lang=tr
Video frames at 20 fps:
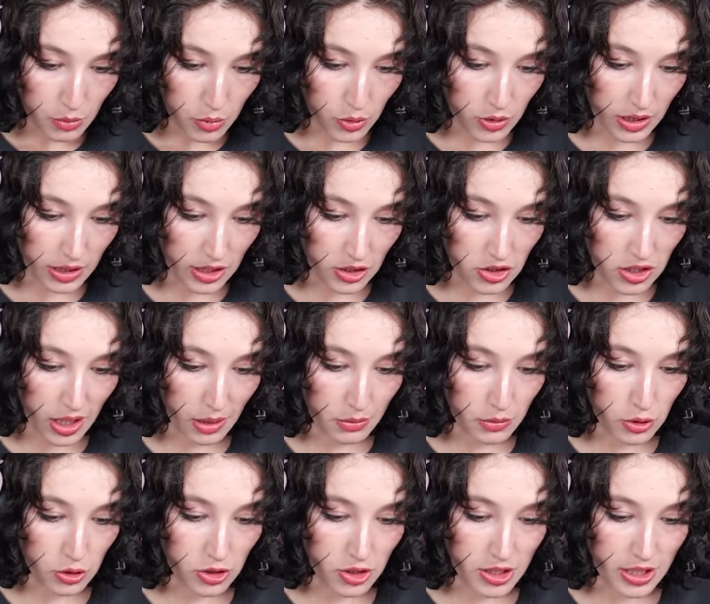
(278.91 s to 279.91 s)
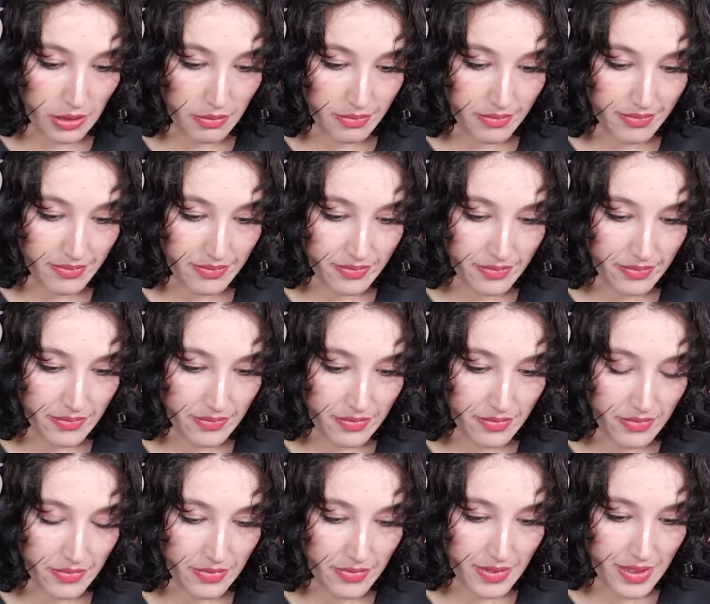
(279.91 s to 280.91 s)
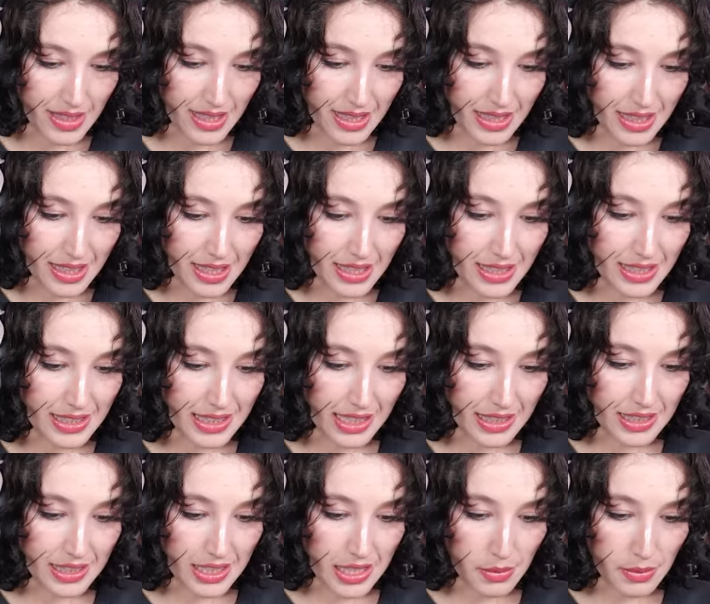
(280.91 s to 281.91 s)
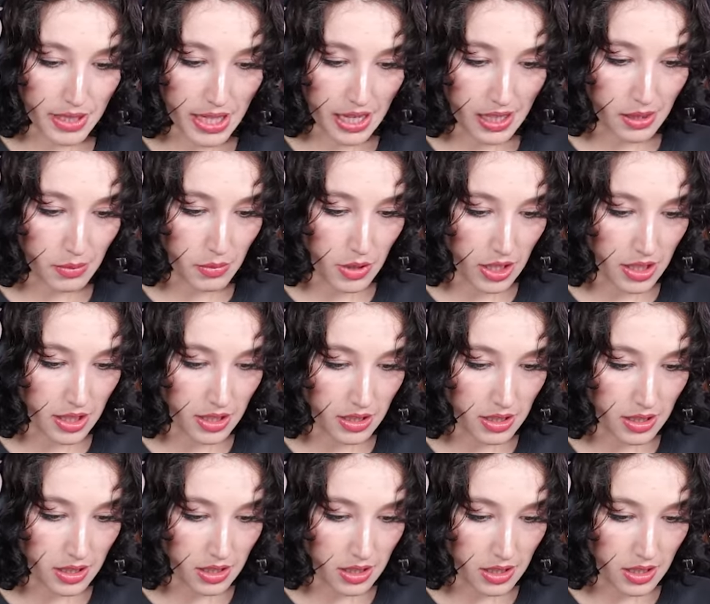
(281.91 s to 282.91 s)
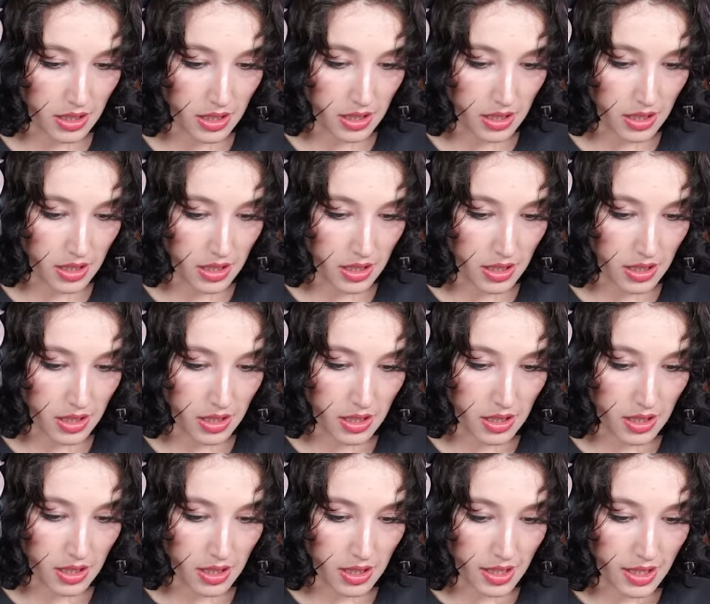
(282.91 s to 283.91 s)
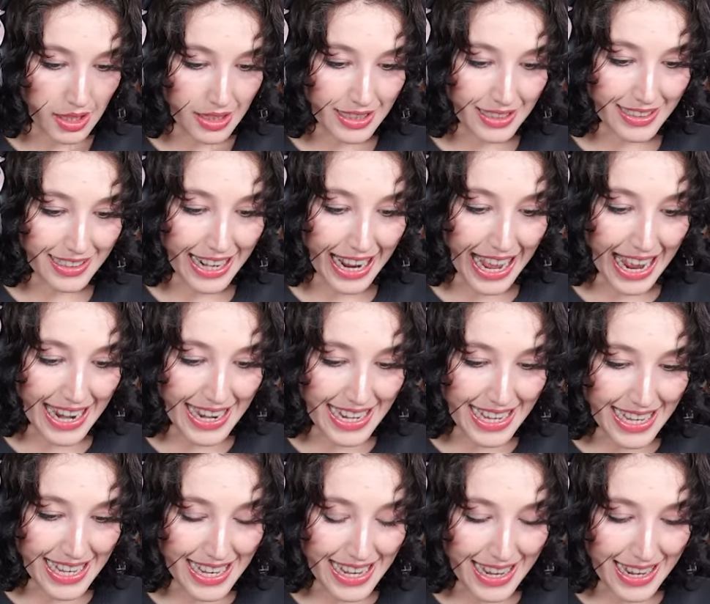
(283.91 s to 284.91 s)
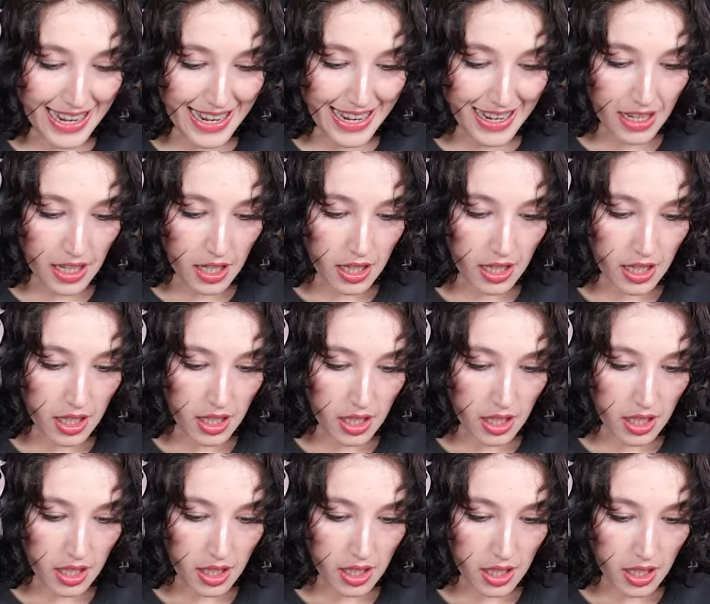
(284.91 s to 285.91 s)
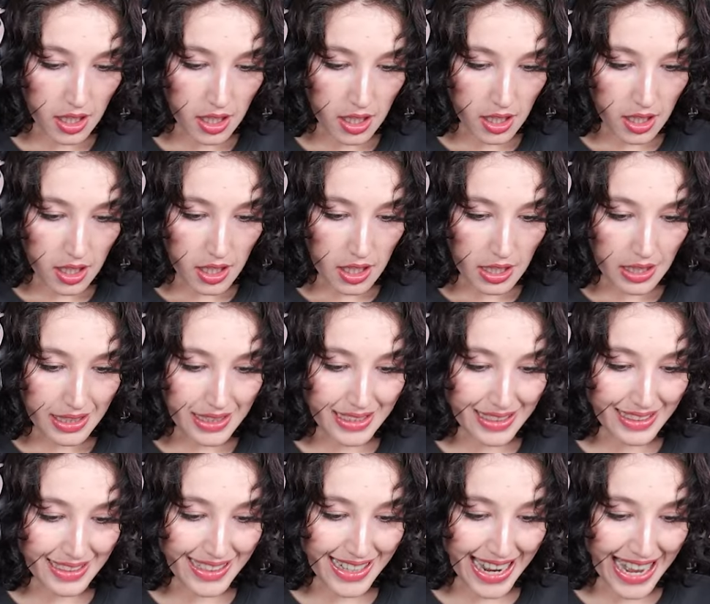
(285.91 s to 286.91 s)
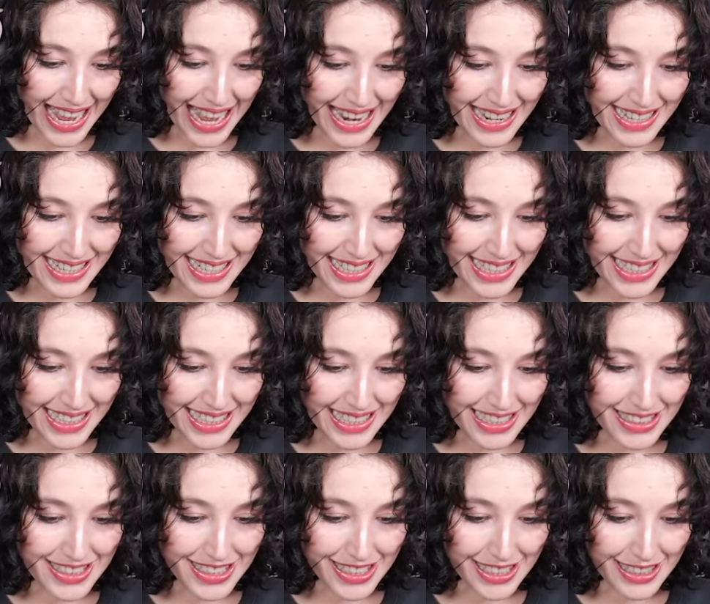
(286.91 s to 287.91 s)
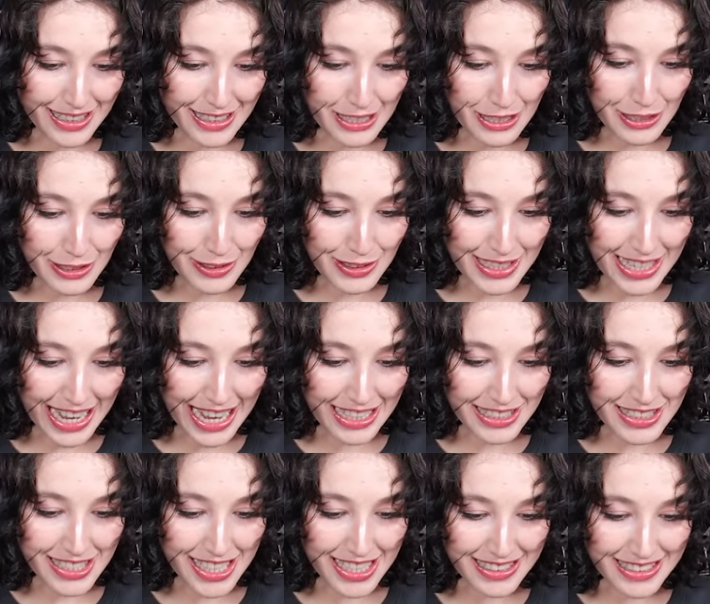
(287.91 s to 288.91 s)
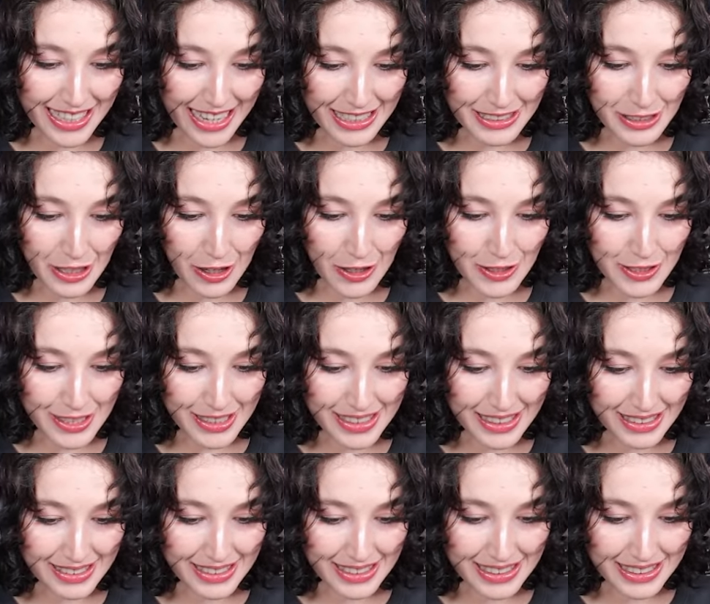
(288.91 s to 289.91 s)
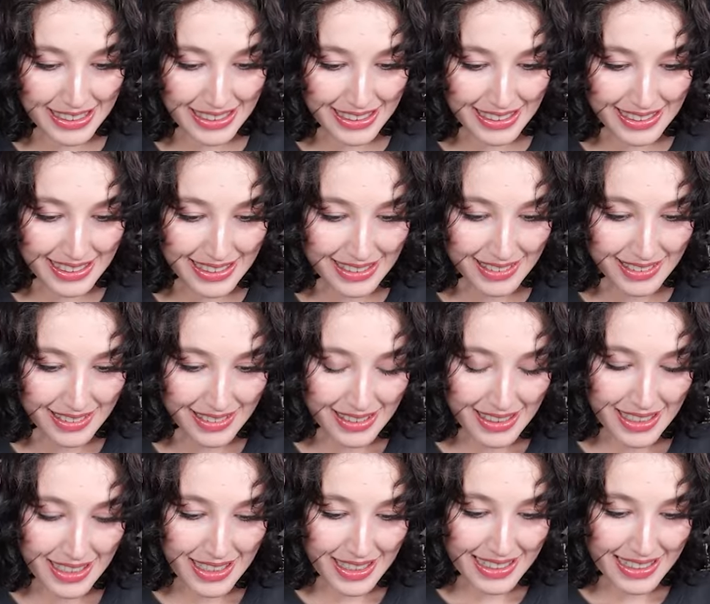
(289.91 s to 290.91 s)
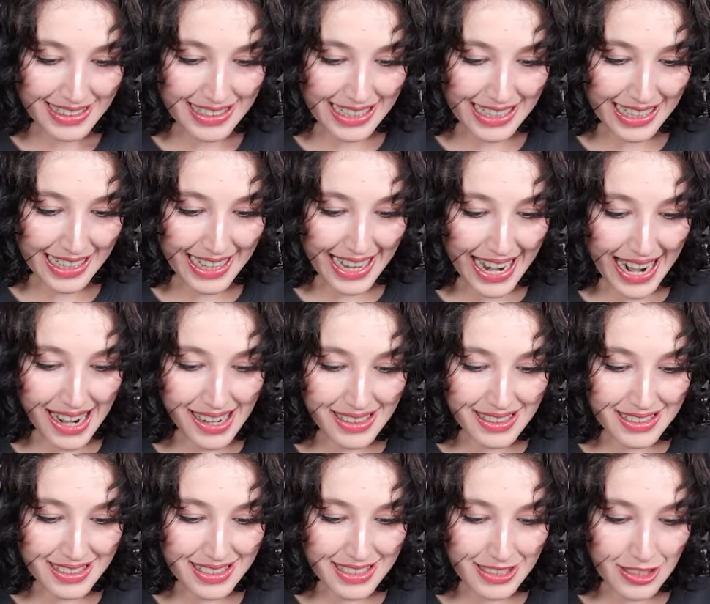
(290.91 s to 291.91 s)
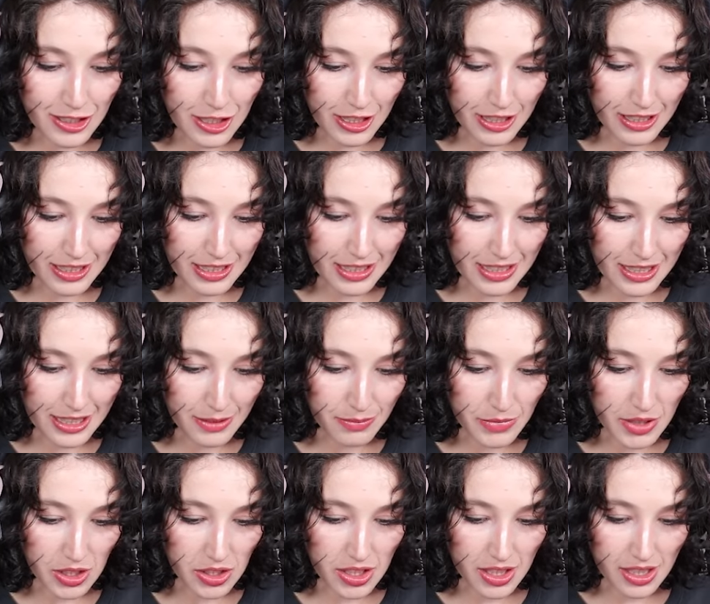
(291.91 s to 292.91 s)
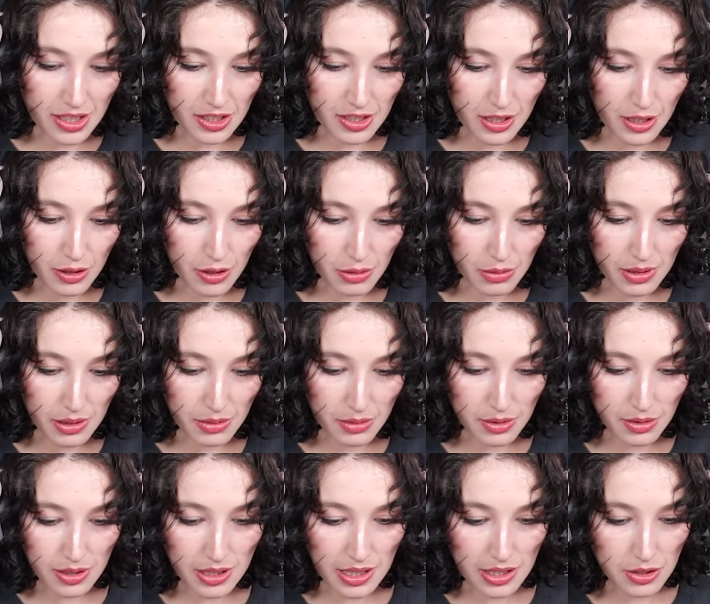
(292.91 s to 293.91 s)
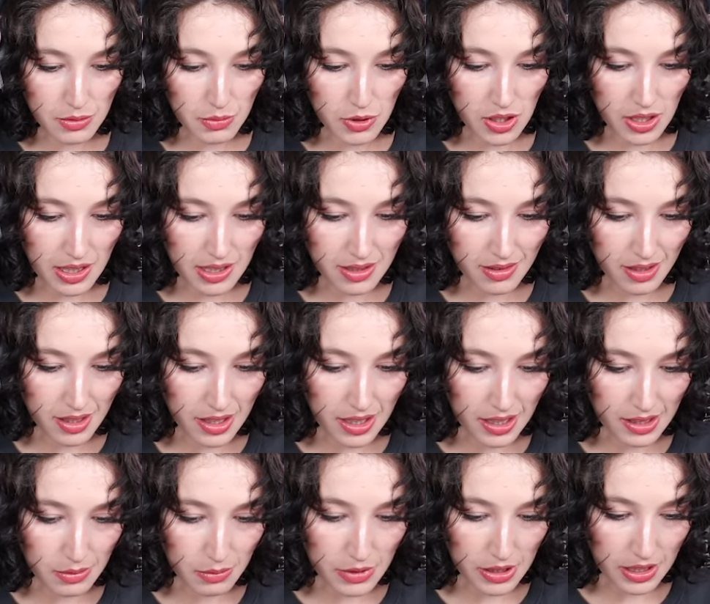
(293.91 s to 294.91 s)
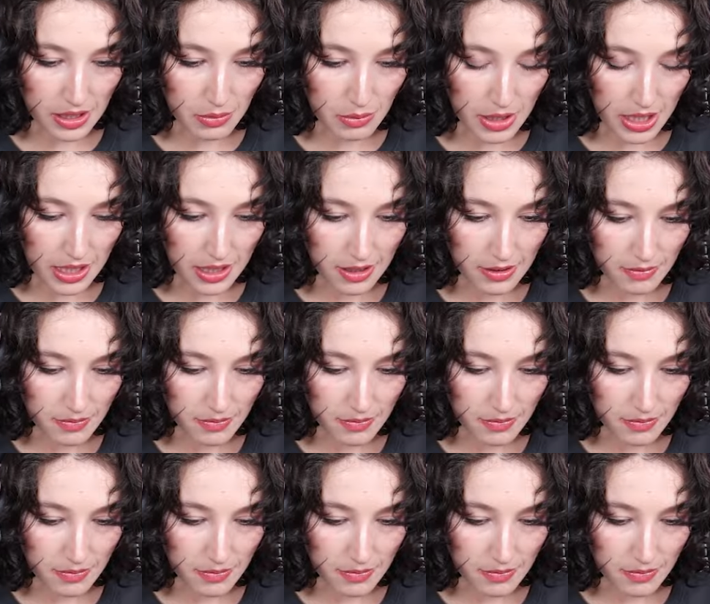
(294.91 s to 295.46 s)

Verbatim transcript: Buradan aşağı mı düşeceğim? Yine aynı yere mi geldim? Hayır. Granny! Granny, cinli surat, şeytan gözlü kadın. Nerelerdesin canım? Gücür gücür ediyor. Karşıma çıkarsa vallahi altım ederim ha.